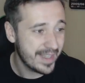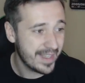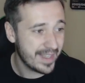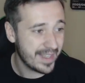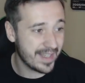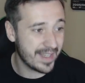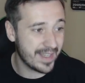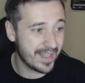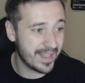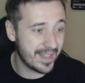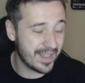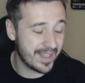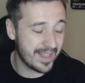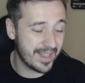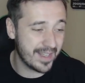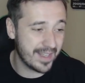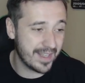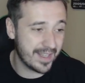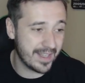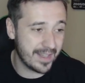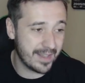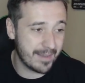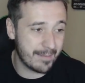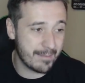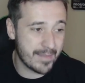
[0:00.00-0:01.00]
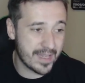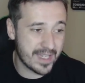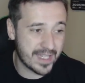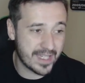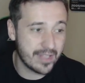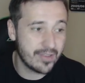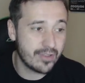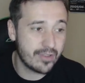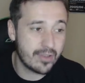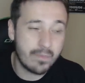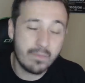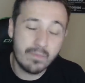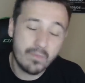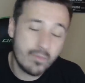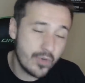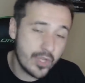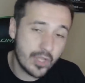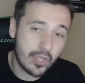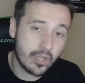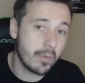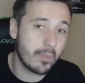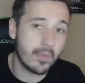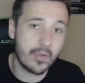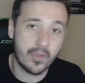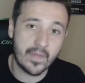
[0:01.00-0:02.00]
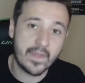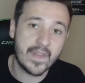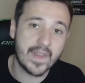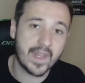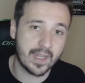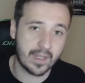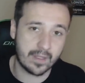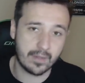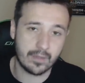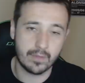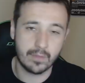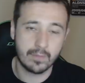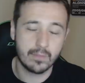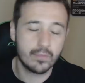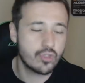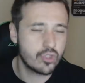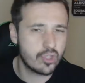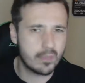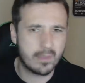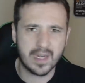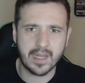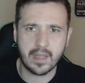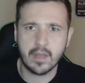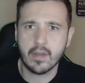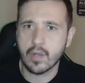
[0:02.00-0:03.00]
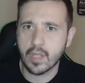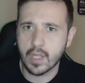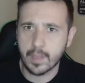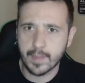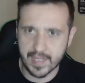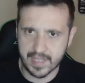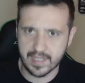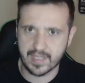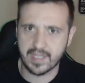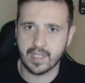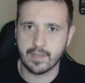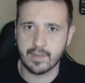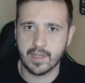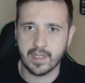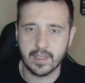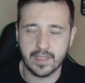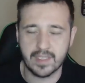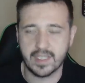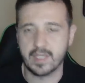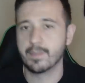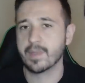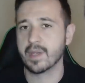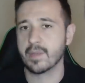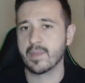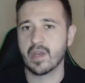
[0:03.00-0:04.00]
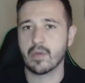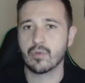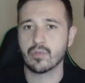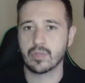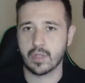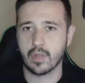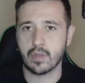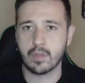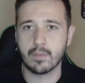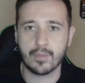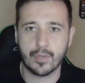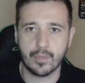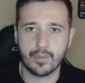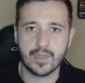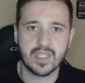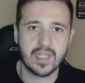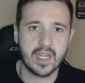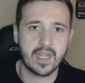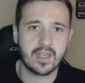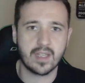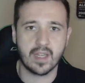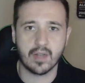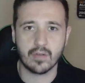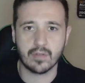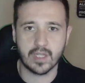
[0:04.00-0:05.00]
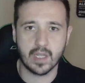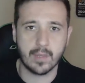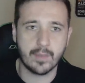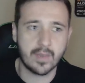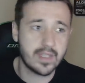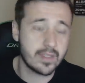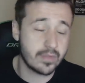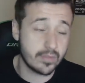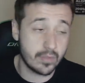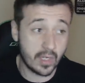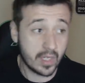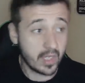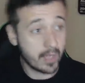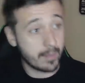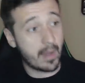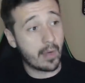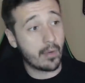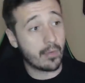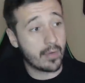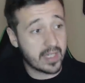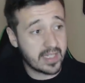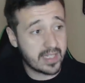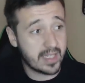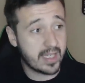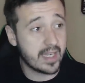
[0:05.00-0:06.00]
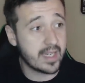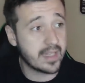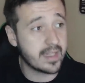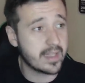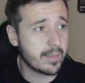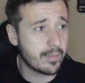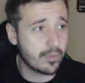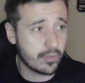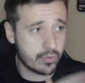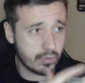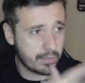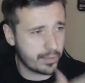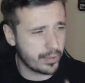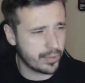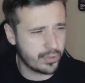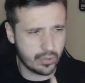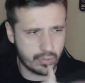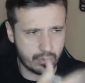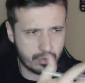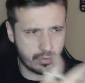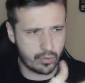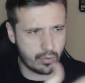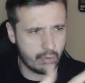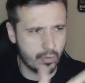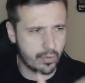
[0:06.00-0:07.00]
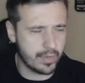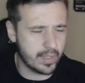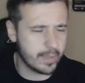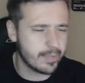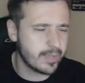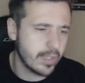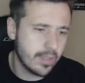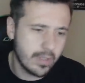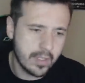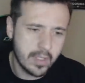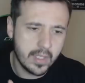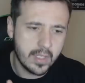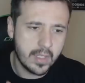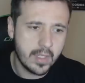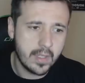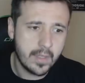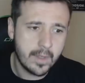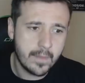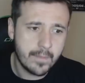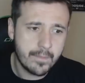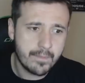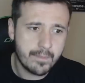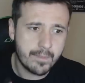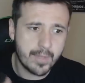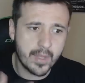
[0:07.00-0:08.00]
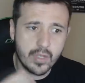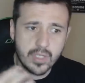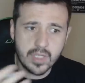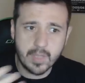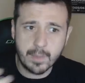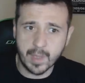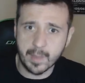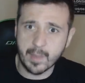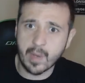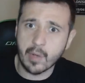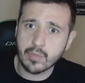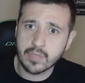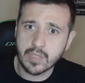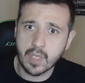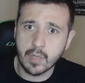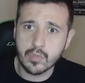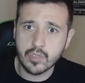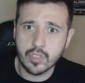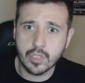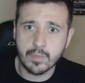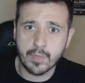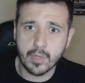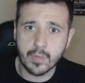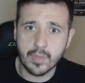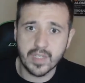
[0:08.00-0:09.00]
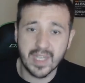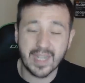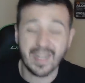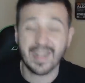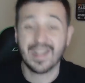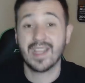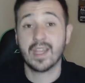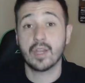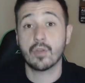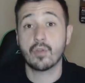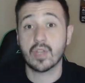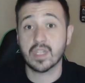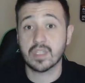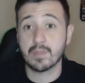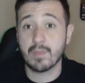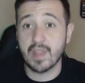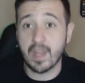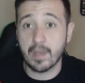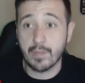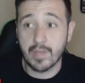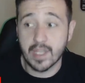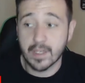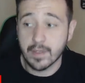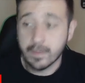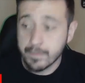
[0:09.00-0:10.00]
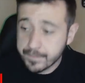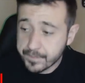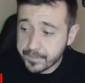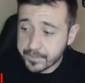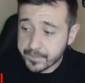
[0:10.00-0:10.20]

Y, me siento muy cómodo en directo. Mucho más de lo que pensaba. Siempre me ha gustado improvisar, ya lo sabéis. Yo aquí me hago una escaleta, por supuesto, es otro concepto. Pero siempre me ha gustado mucho improvisar. Creo que se me da bien.